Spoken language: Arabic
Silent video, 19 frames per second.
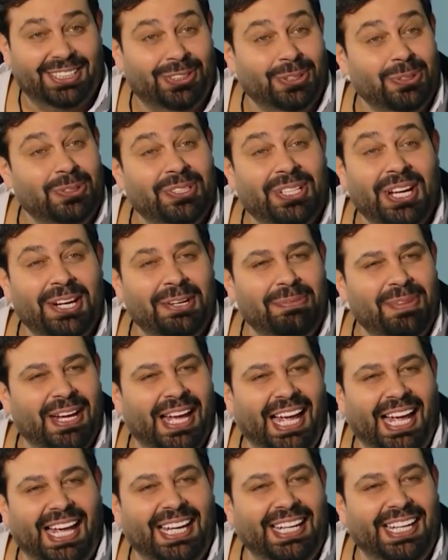سكر
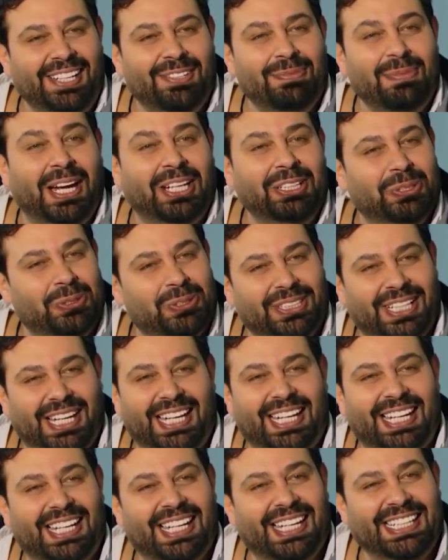محلي محطوط
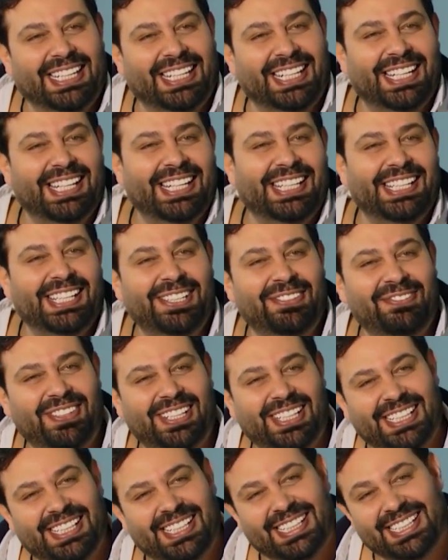على
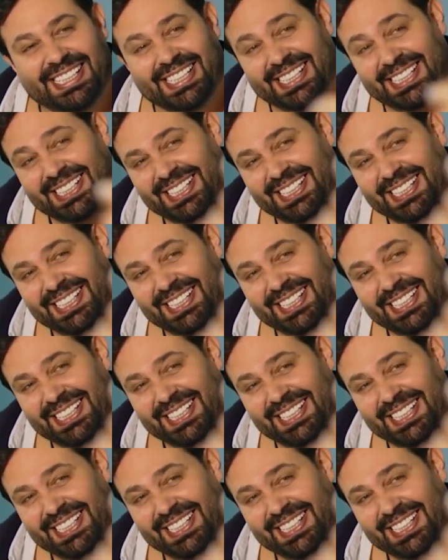كريمة